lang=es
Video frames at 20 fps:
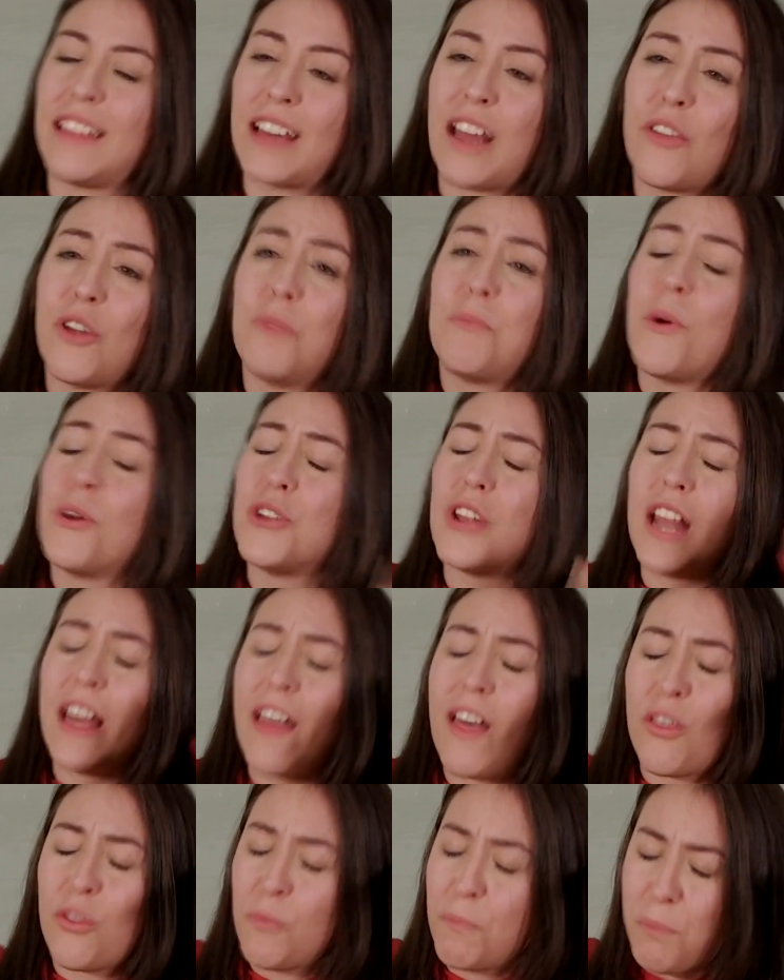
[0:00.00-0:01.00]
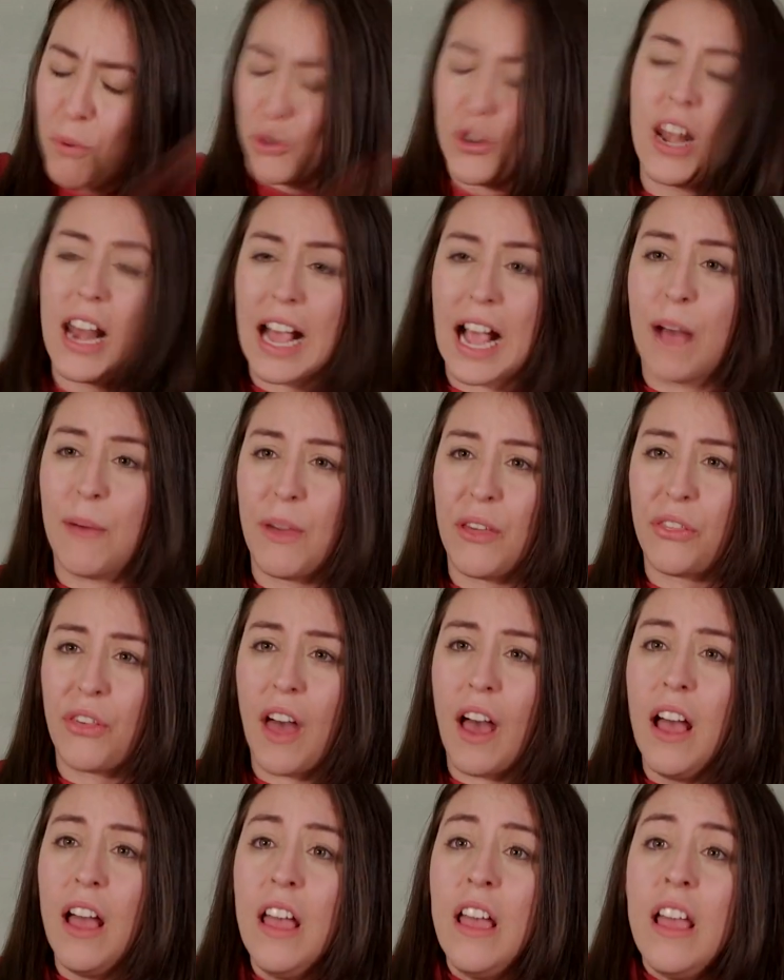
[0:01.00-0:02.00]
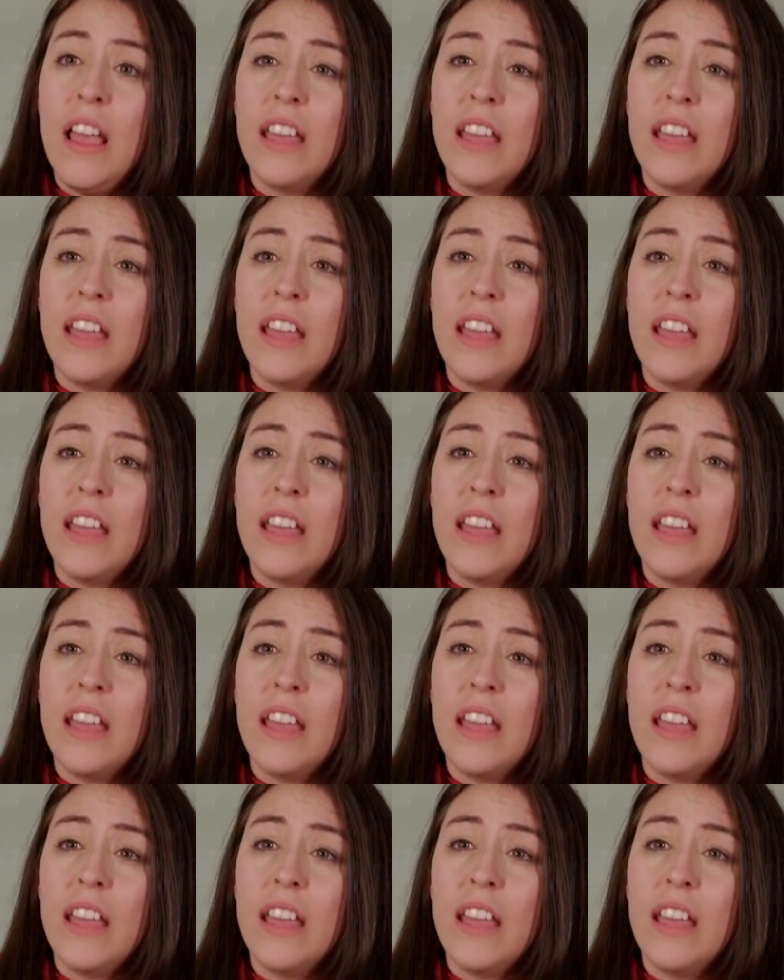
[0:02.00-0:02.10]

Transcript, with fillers: he cerrado el puño y le he dado un puño en la cabeza.